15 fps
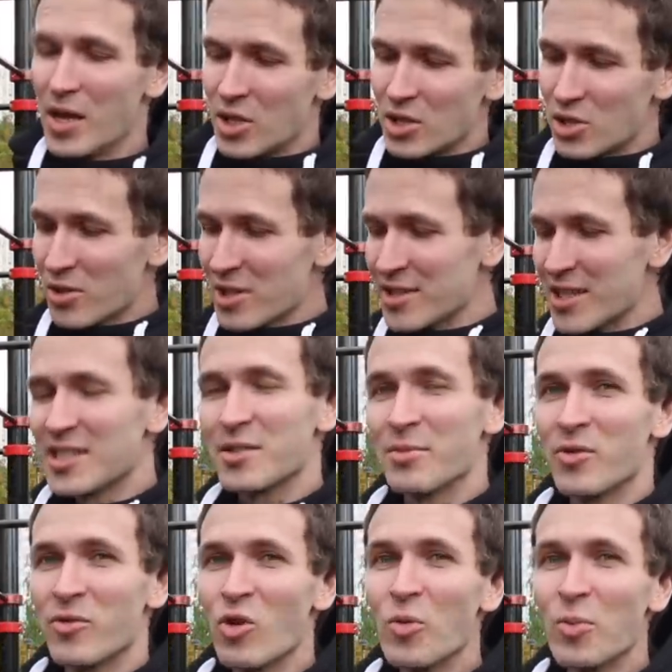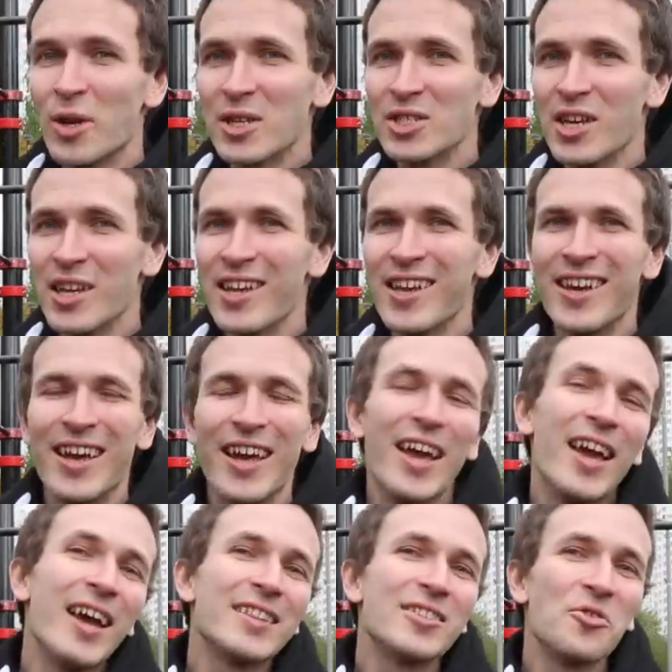Что касается самого упражнения,
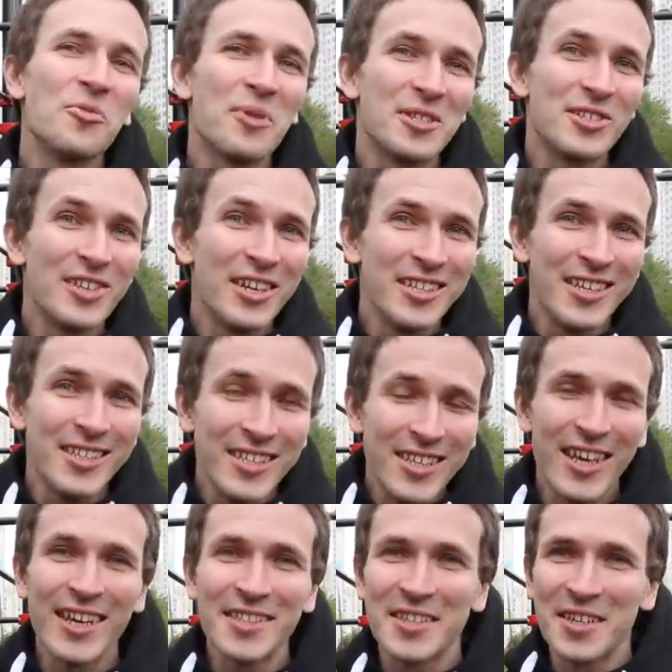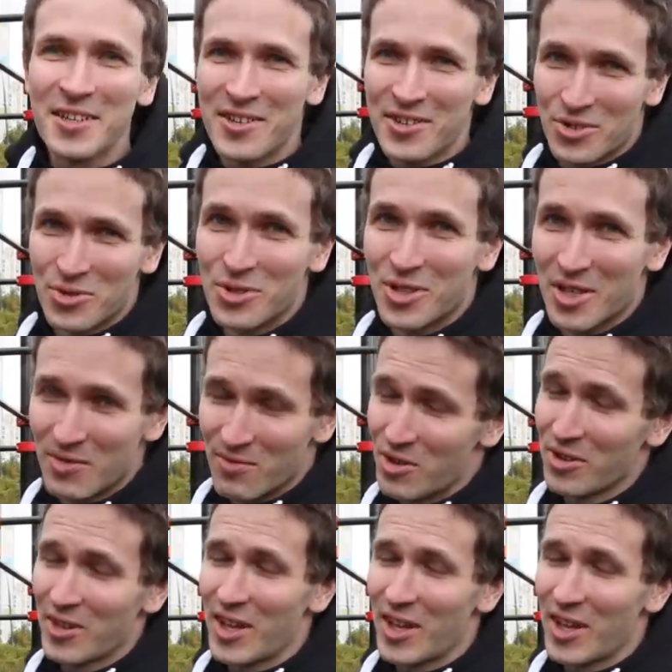это упражнение не тренирует рывок